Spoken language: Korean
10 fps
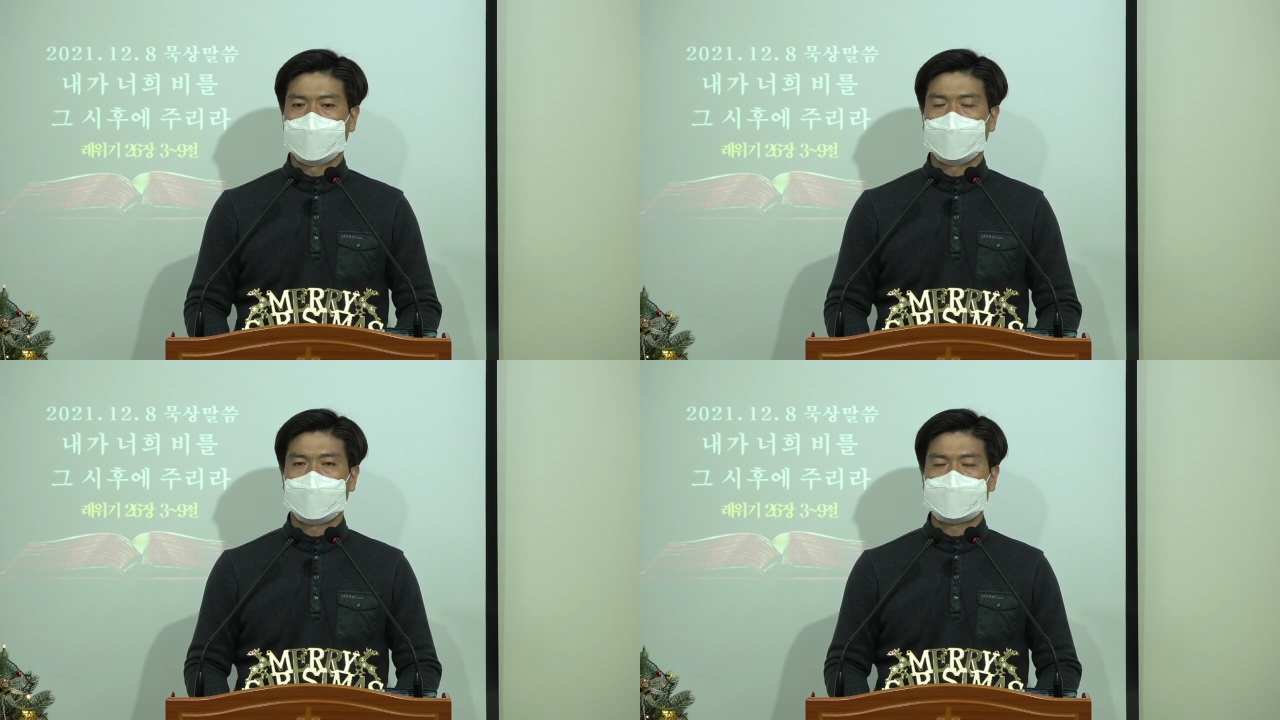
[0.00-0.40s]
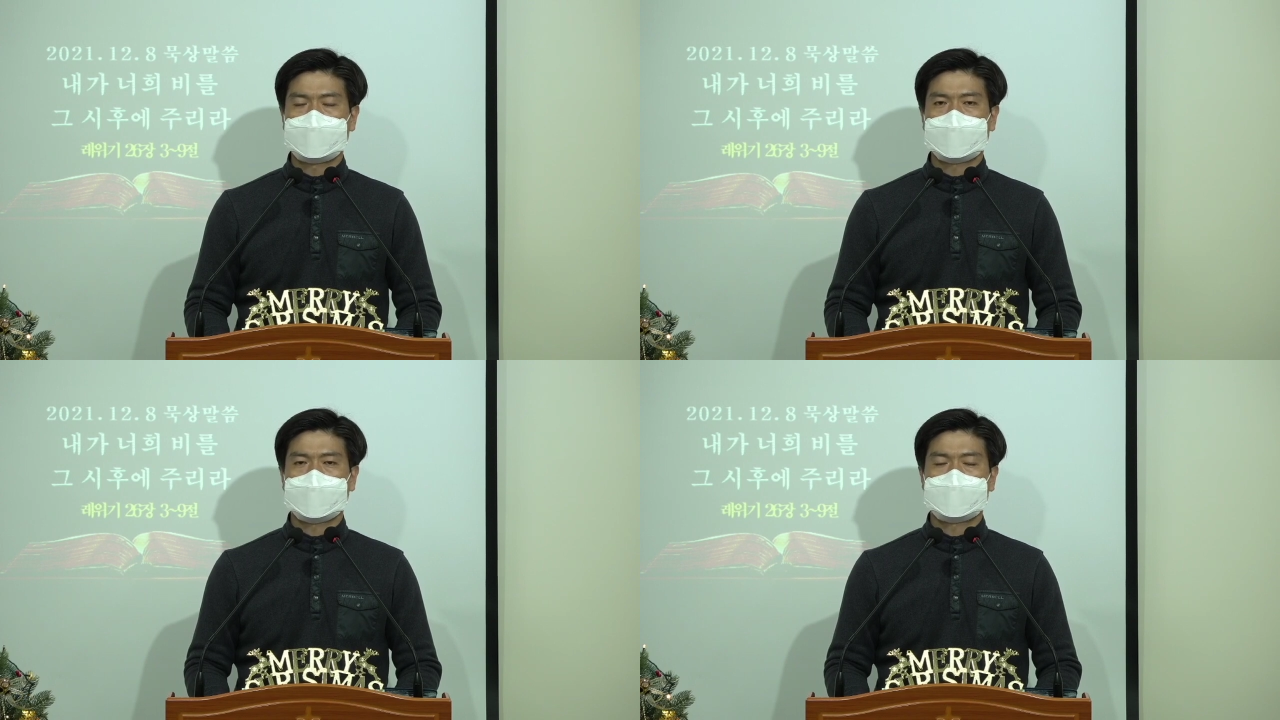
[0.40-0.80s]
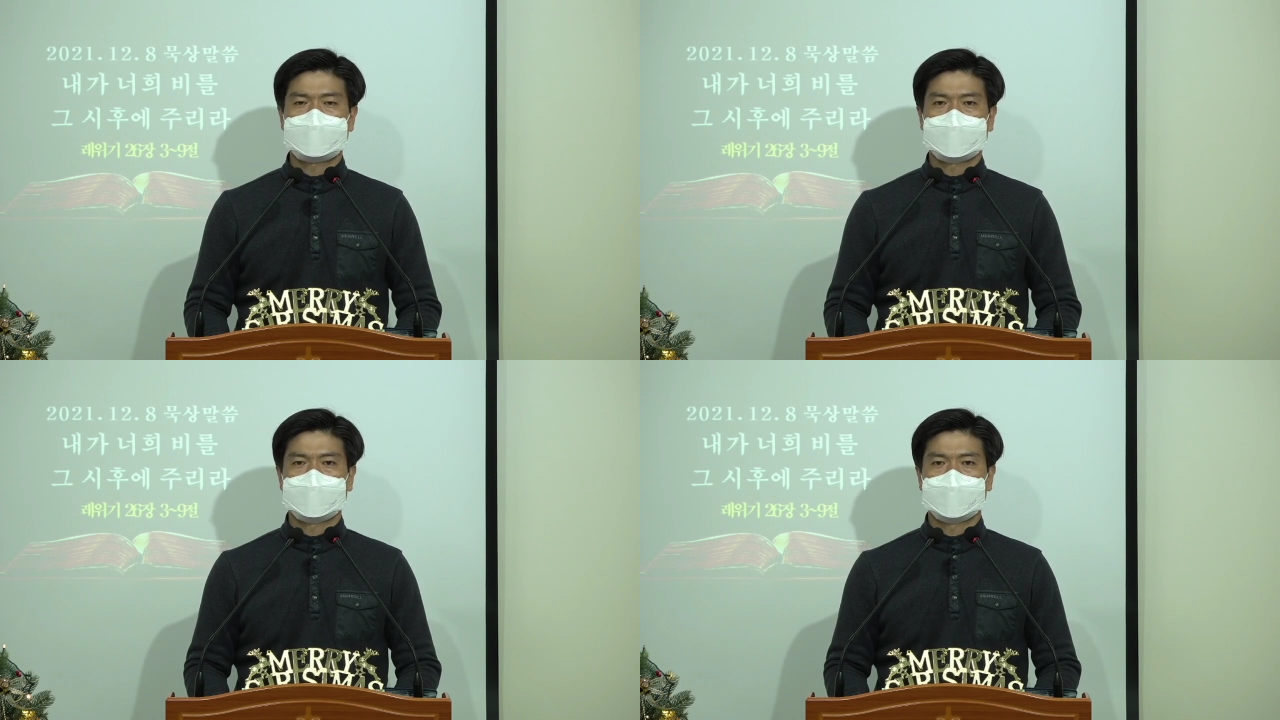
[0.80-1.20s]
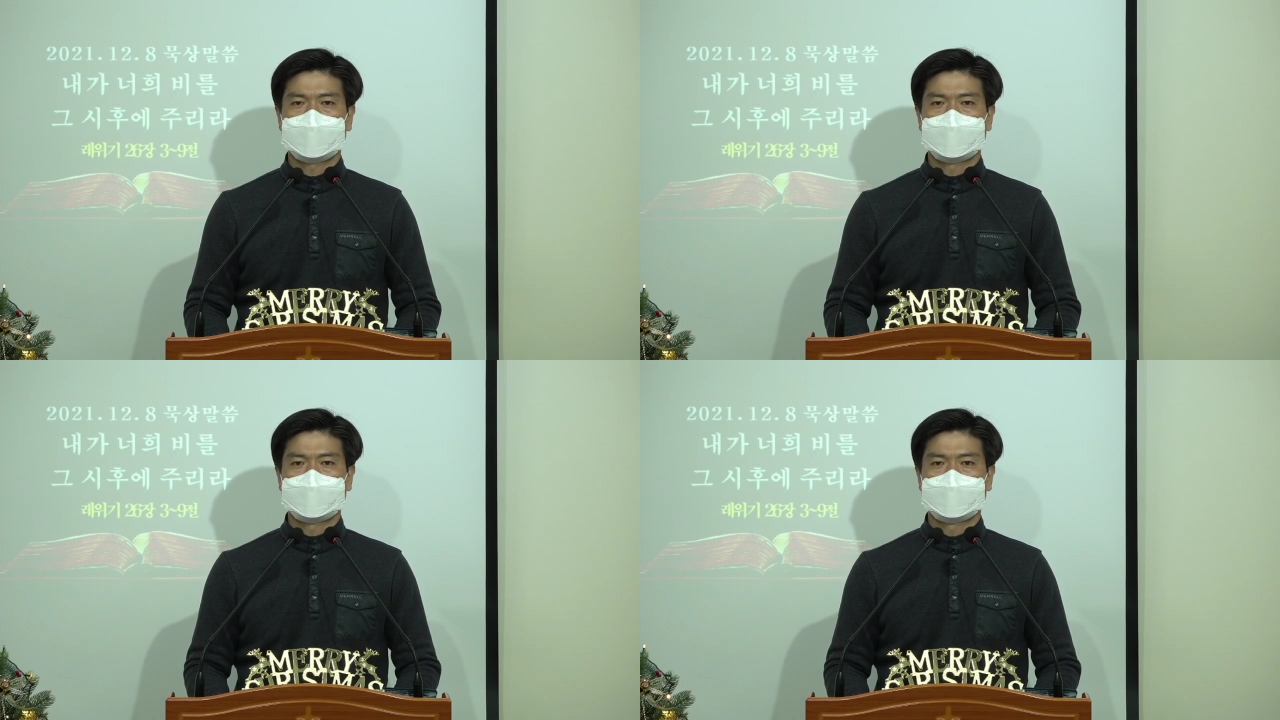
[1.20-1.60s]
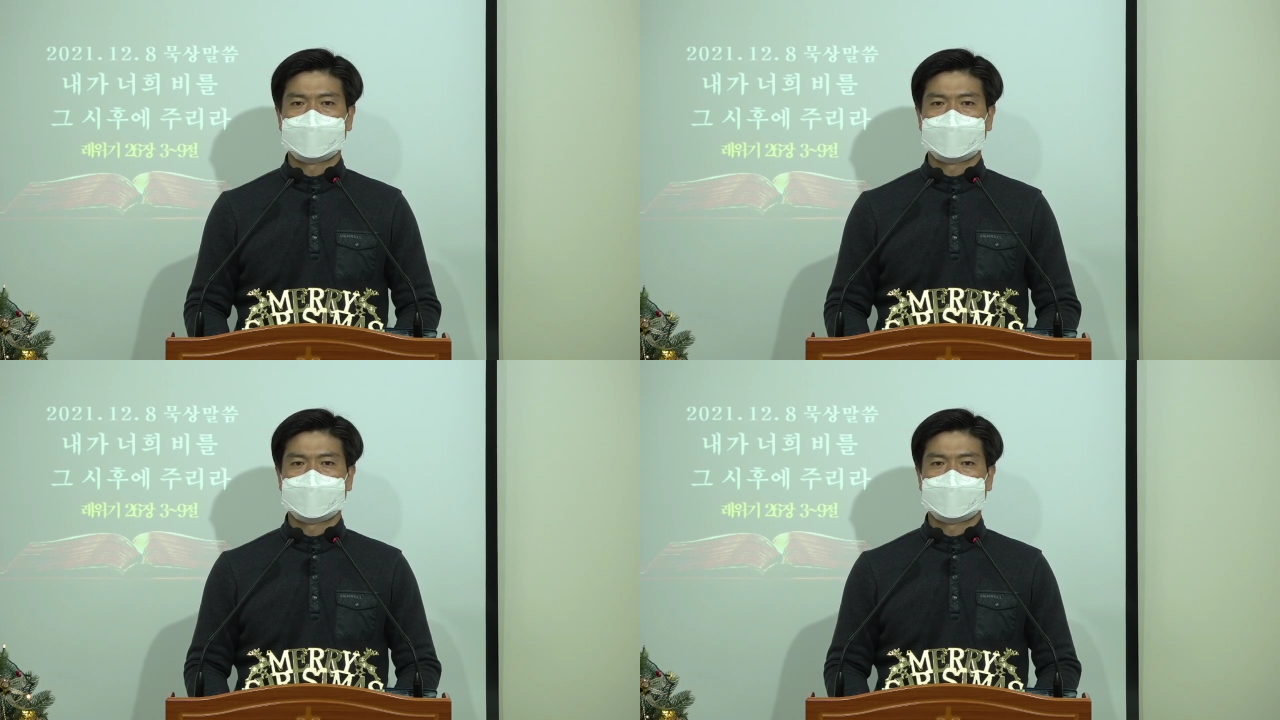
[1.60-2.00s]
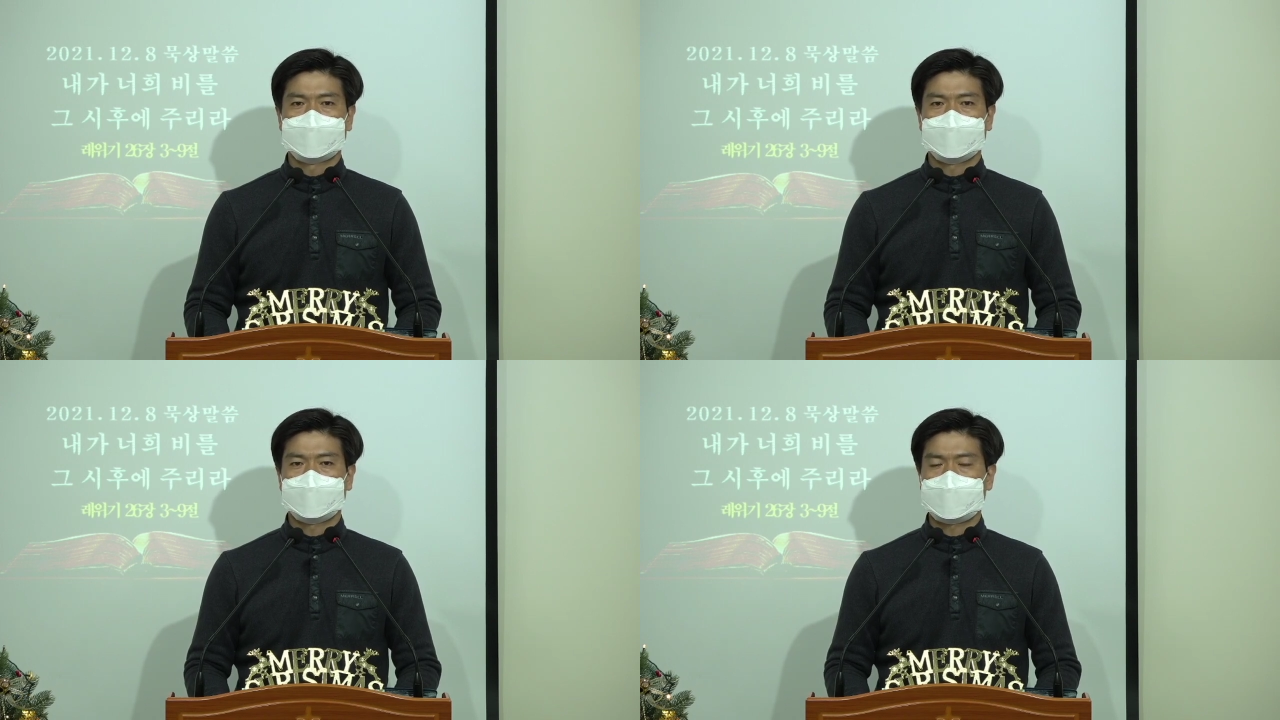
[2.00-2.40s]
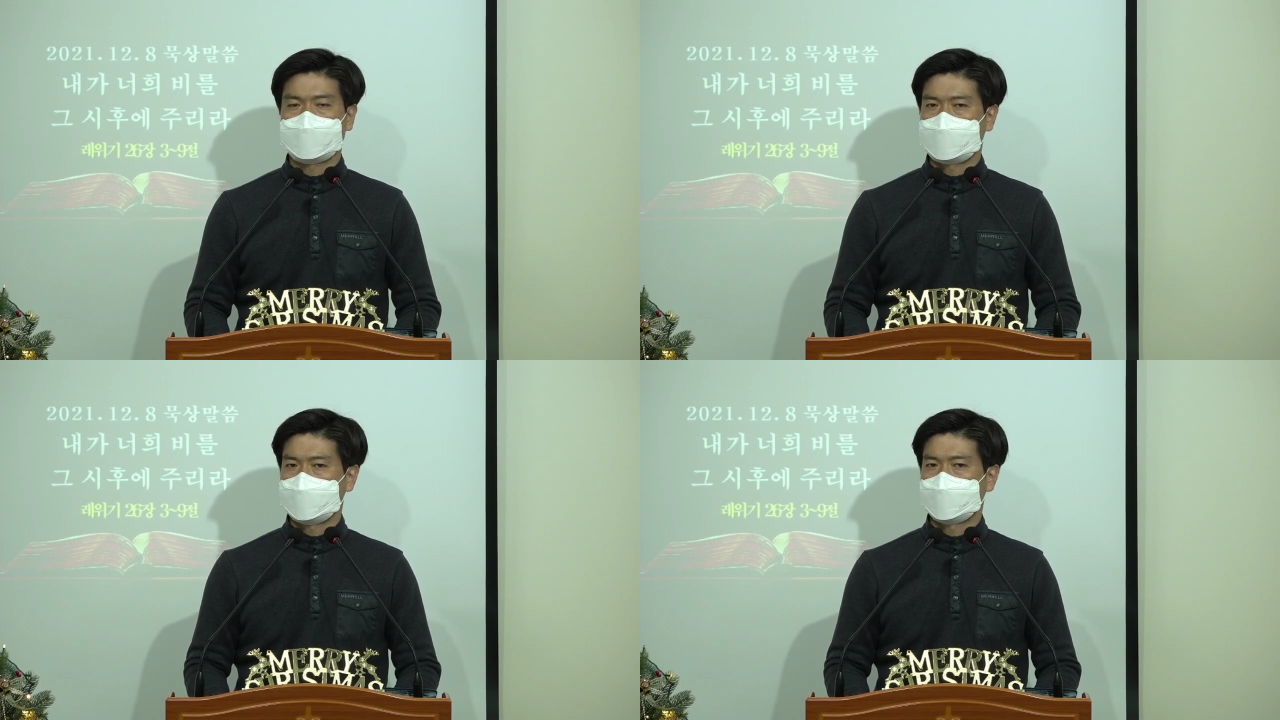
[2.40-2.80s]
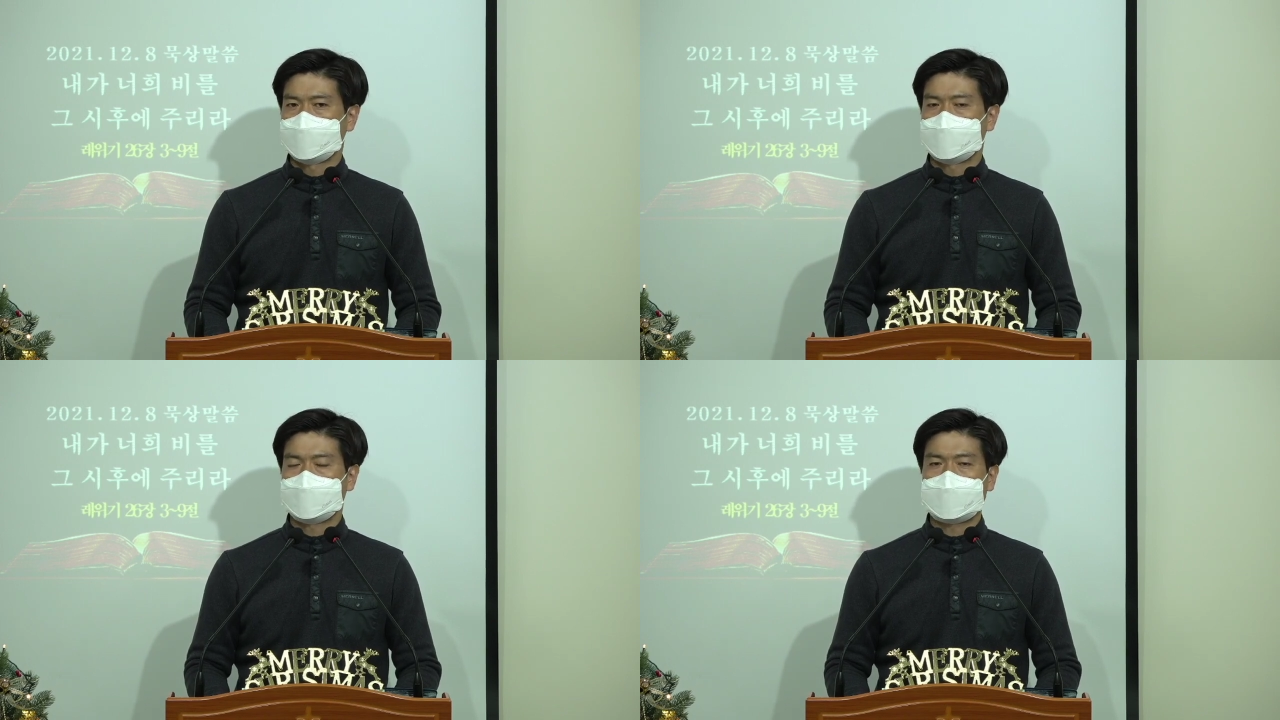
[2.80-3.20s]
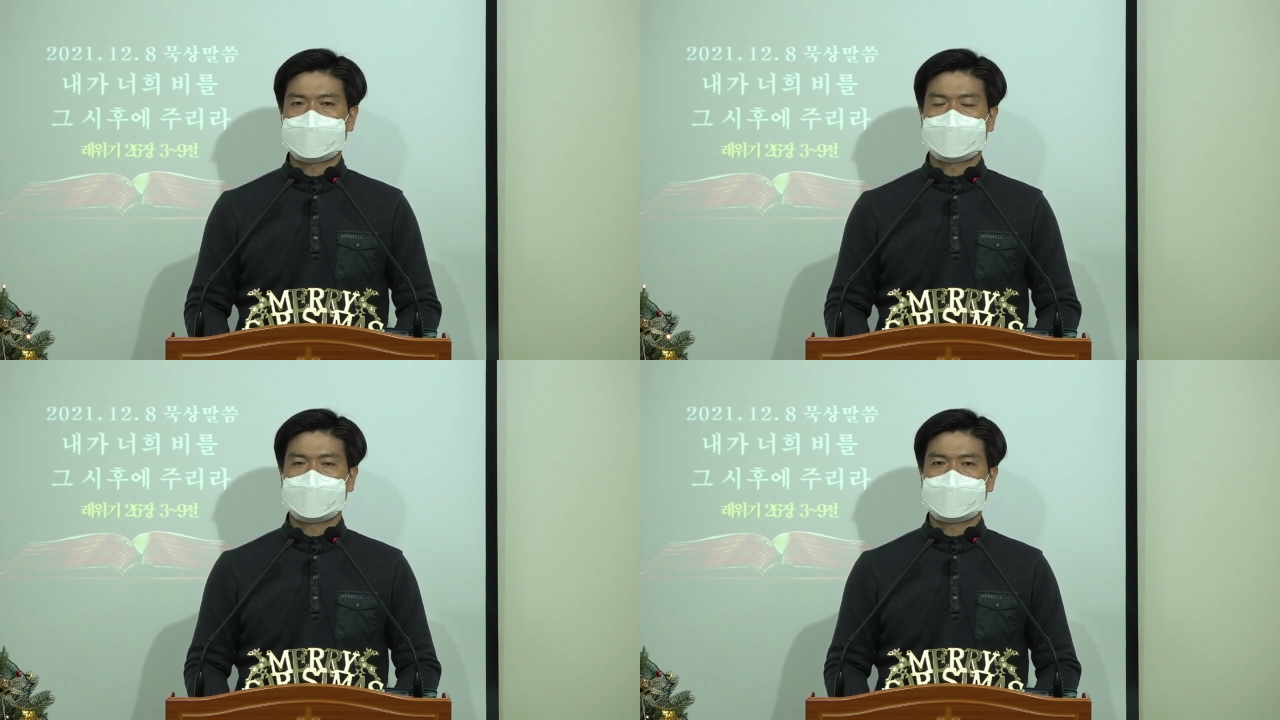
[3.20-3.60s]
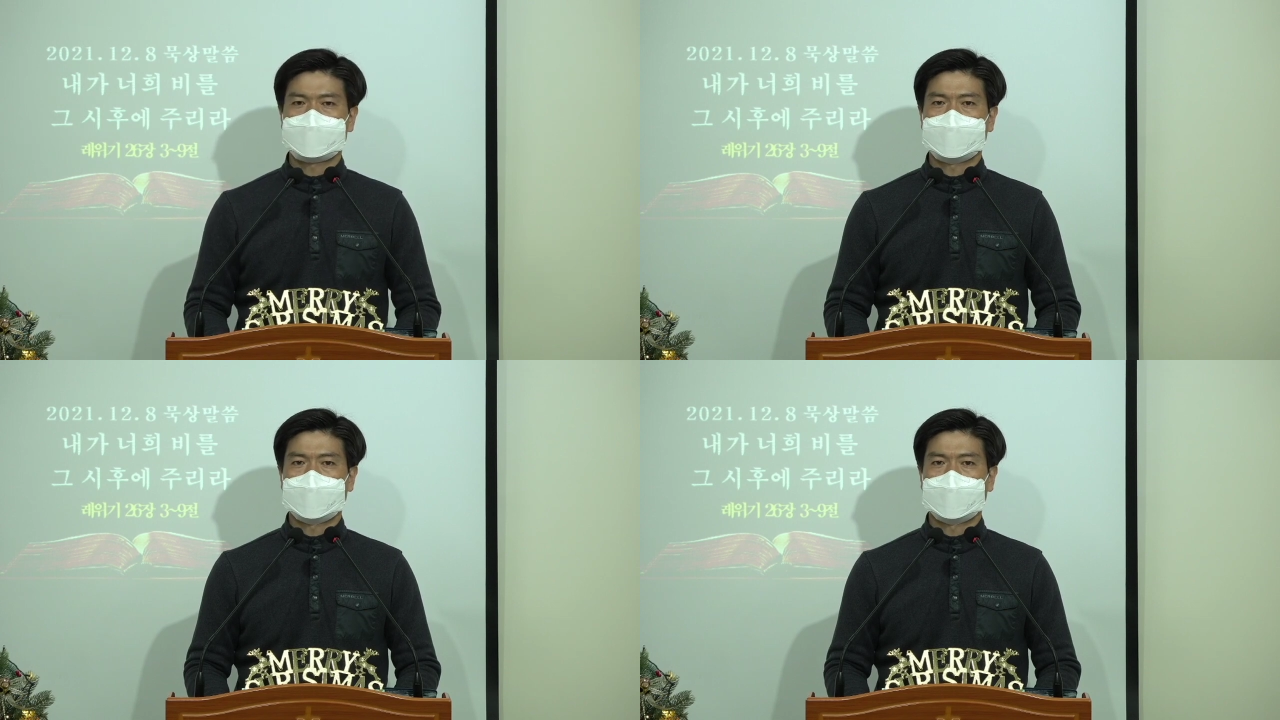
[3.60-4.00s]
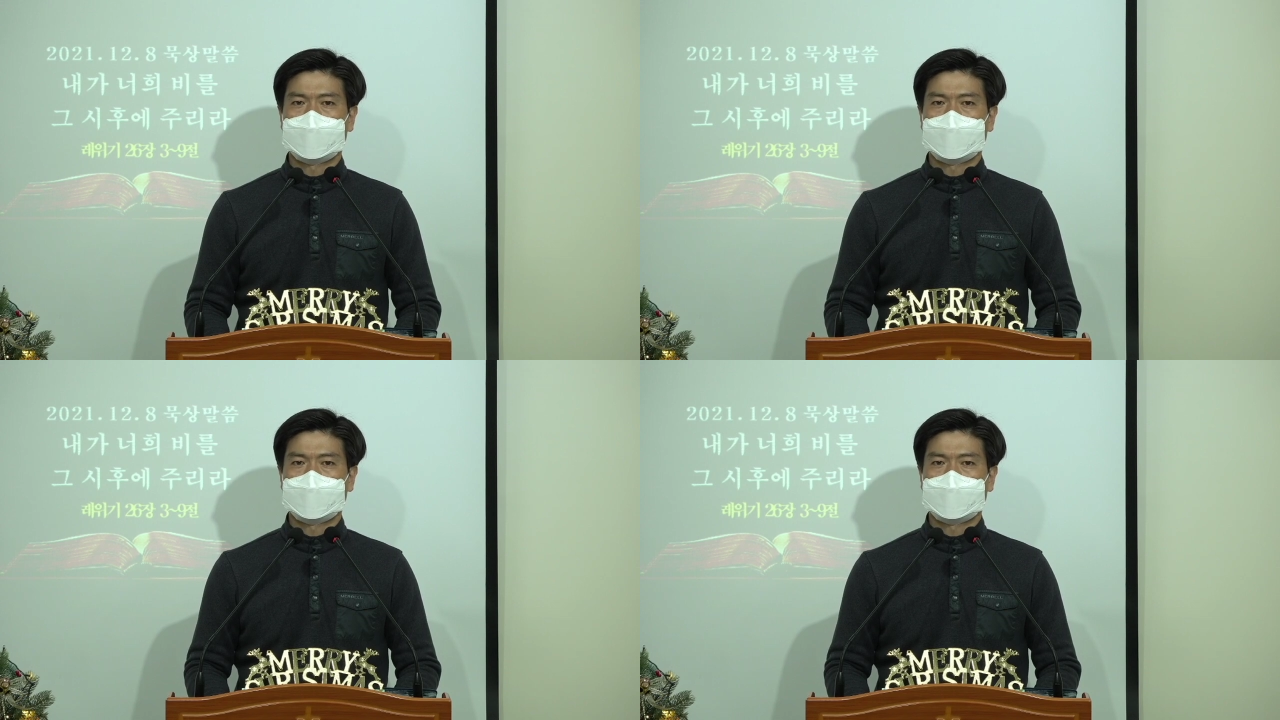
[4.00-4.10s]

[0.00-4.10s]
온전히 갈 수 있도록 도와주시는 말씀이었습니다.